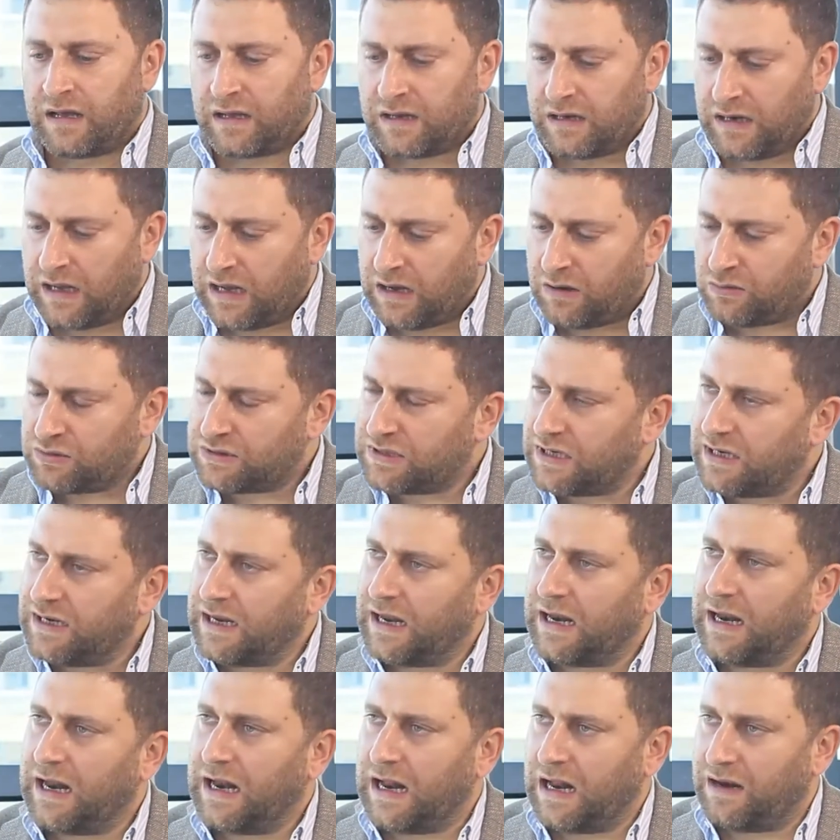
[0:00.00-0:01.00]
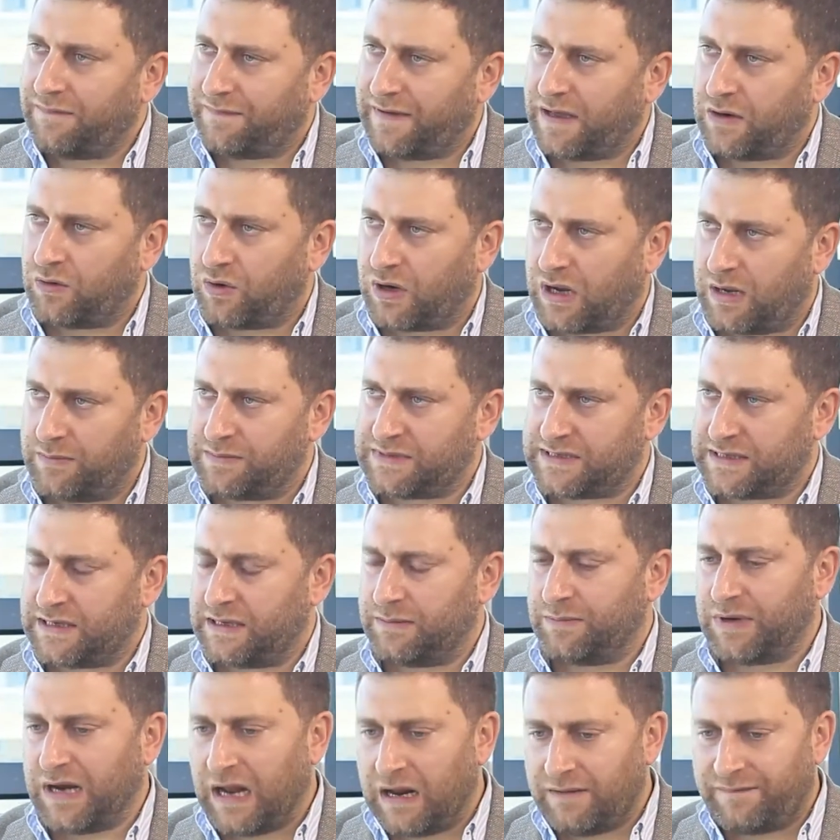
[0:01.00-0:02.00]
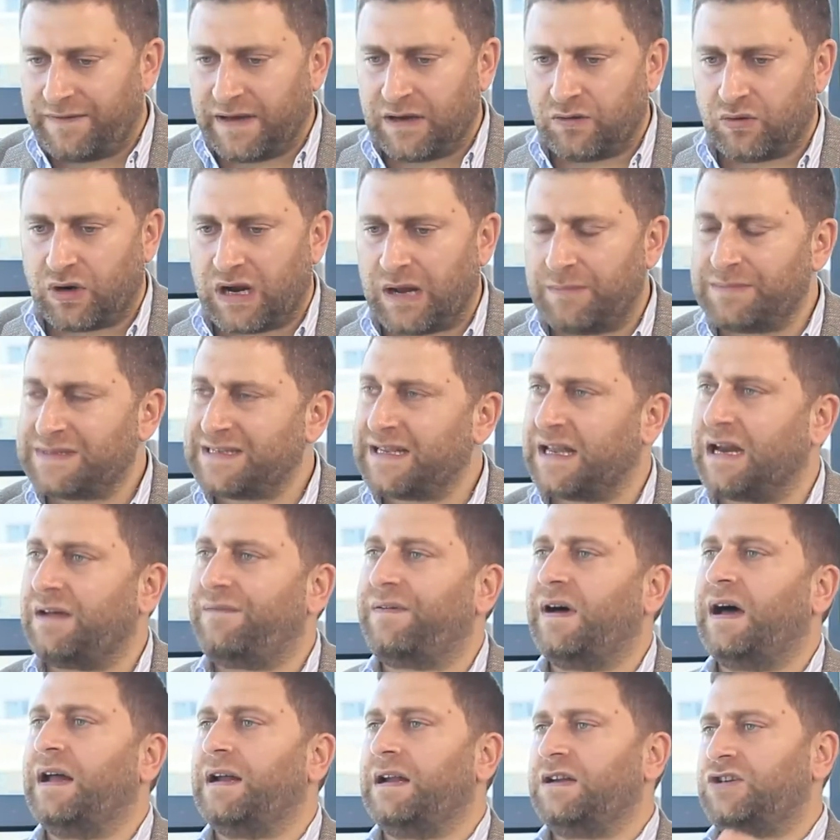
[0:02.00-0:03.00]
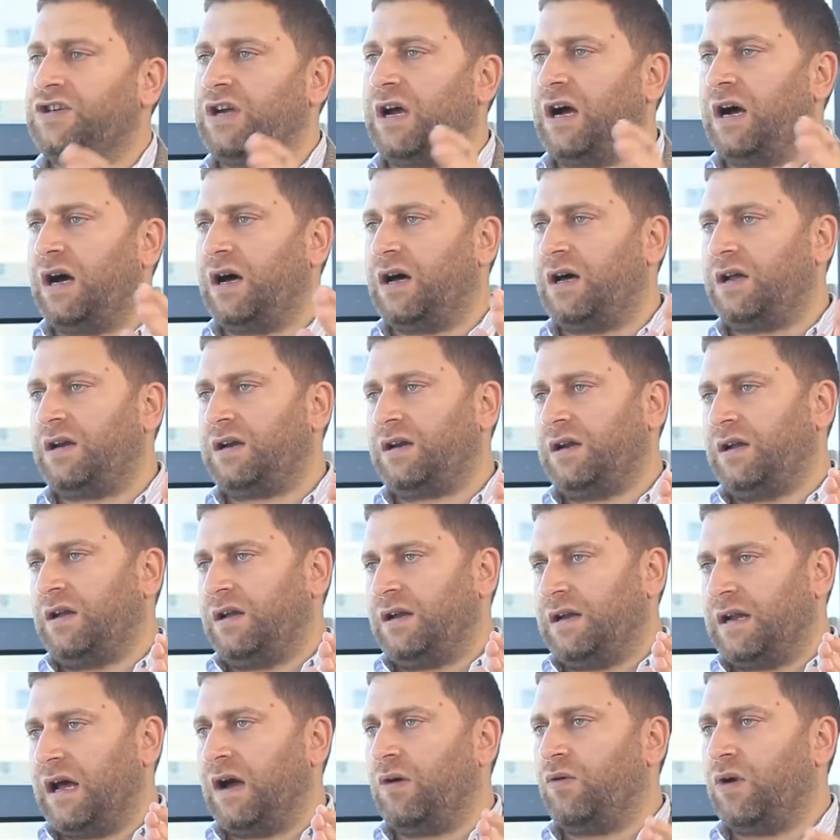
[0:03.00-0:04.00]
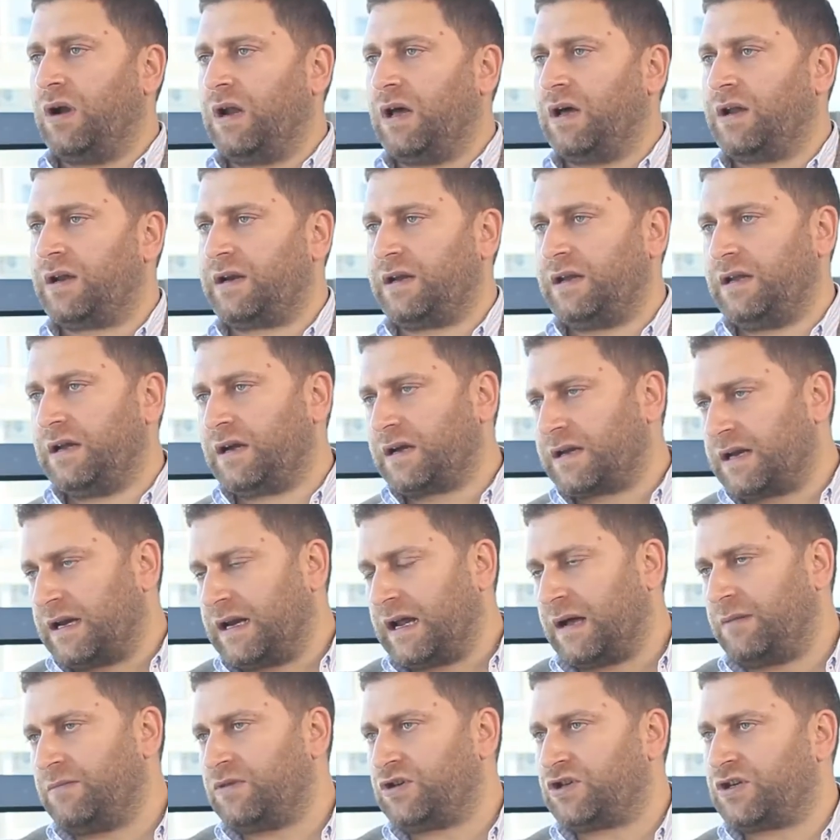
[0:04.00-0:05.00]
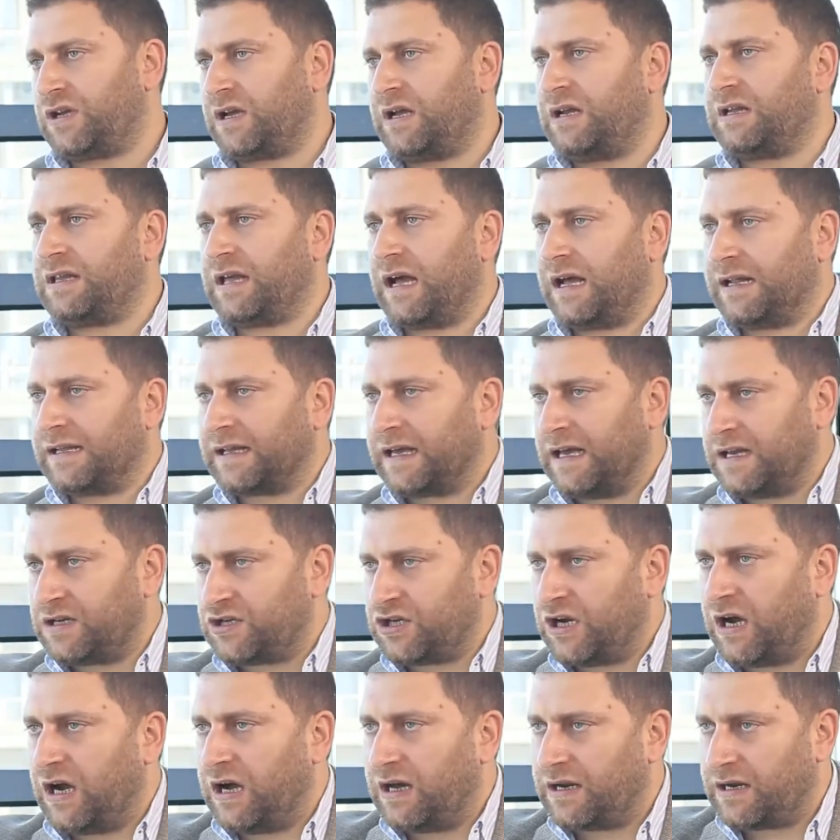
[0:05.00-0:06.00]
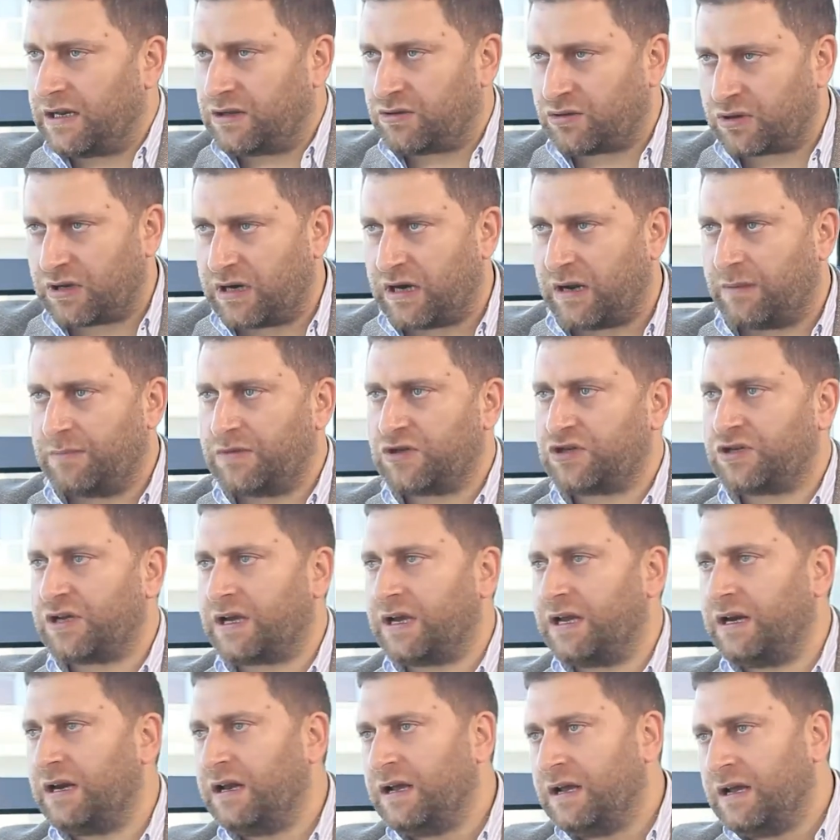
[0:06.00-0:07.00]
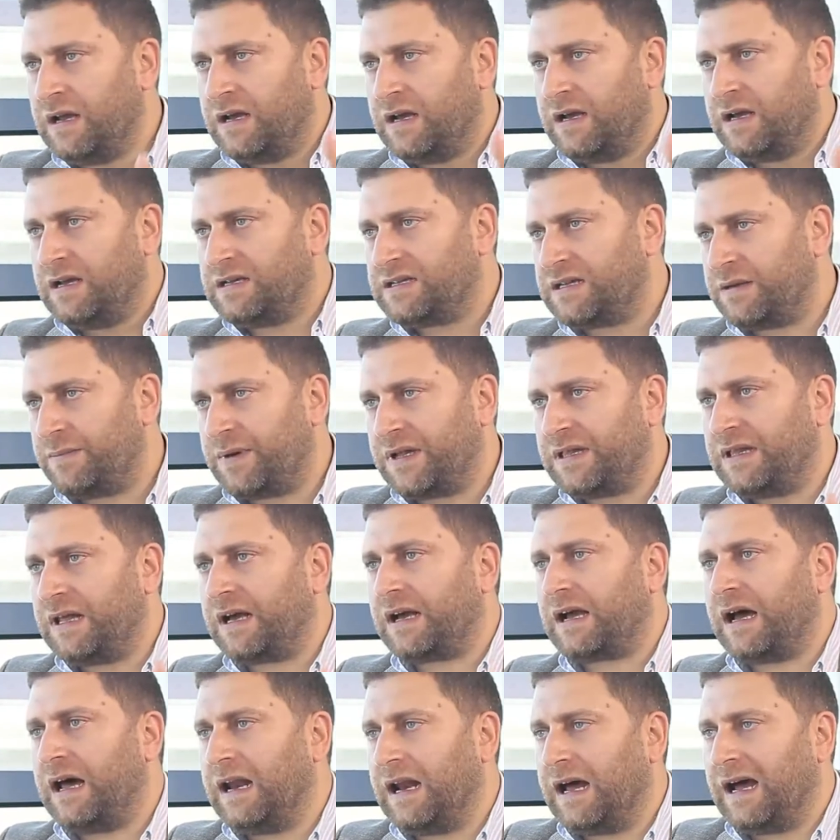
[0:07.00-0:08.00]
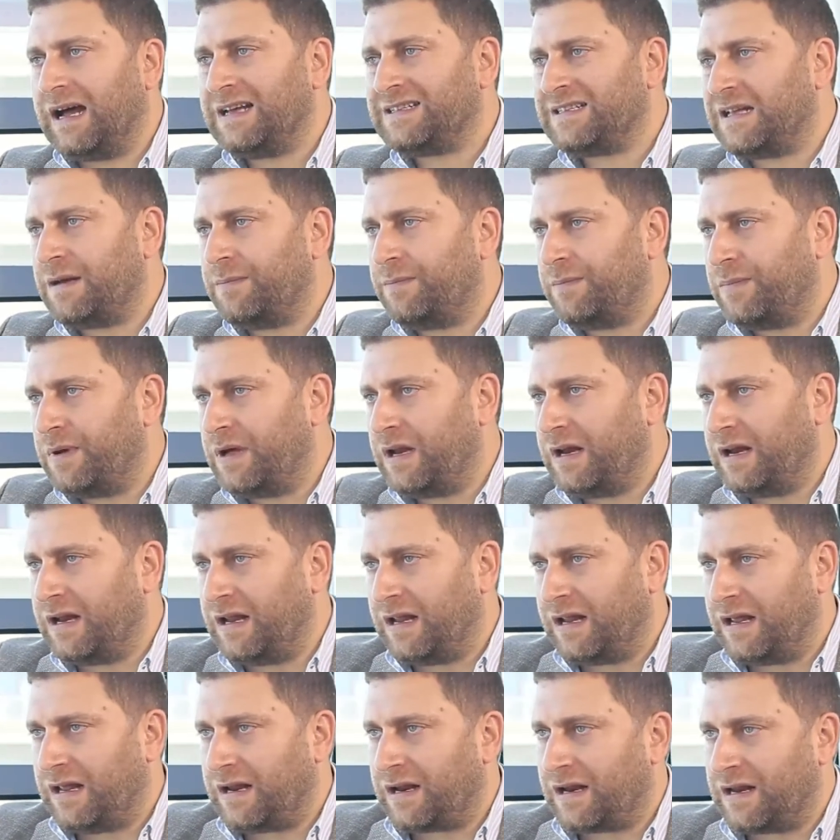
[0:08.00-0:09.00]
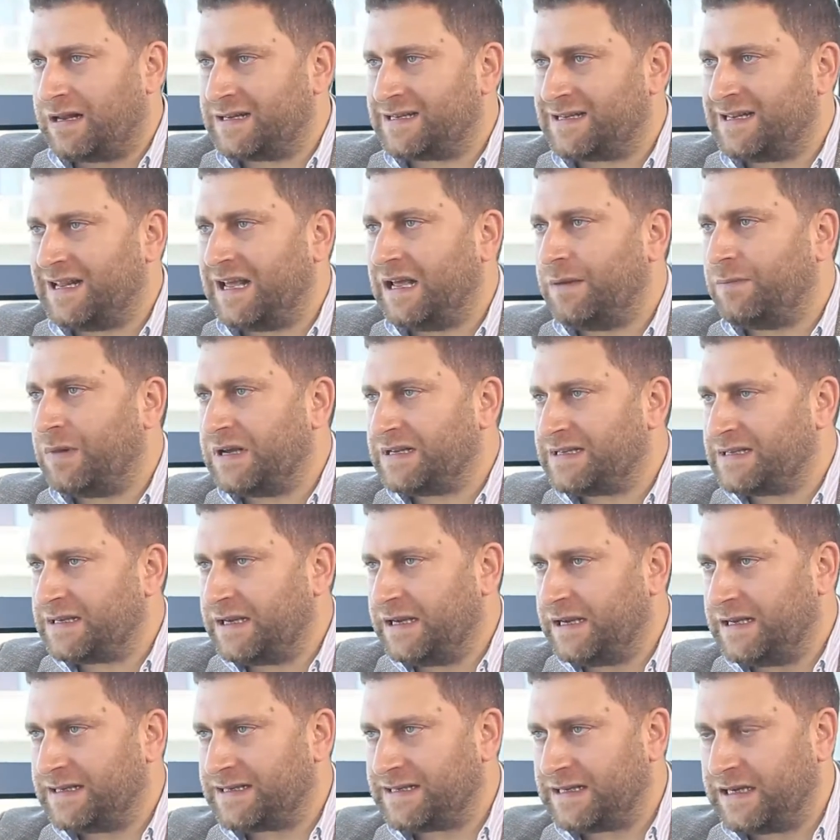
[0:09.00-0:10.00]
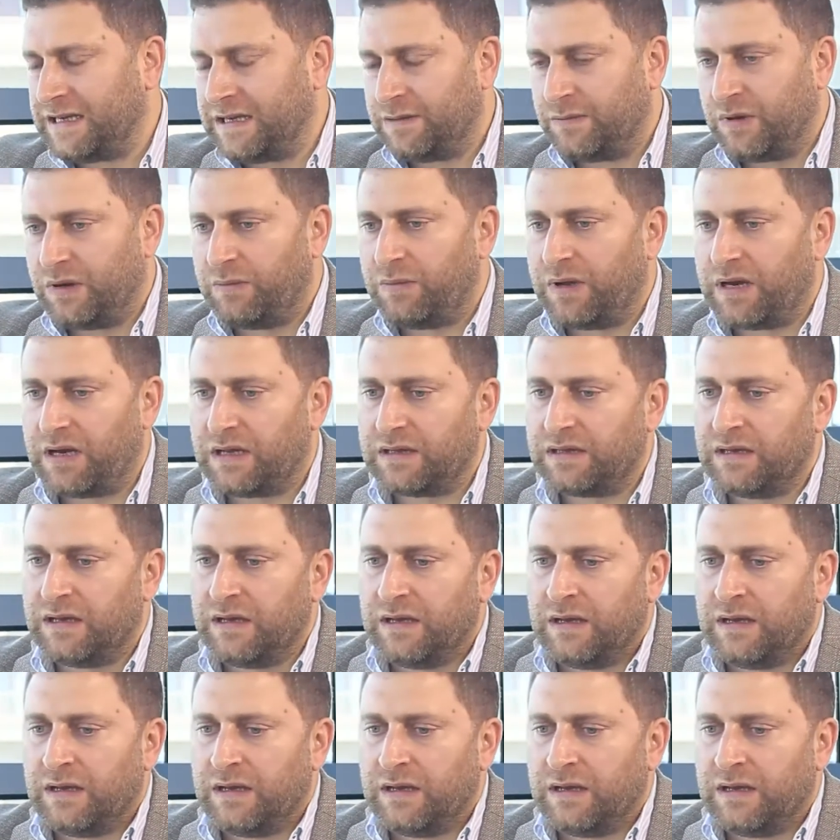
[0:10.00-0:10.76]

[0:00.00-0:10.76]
لوصلنا لل 2005 بال 2005 رفعنا شعار نحو الحريه كنا عم نشتغل تحت غير شعارات وكنا عم نشتغل اذا بدك على حسب الرزنامه السياسيه بالبلد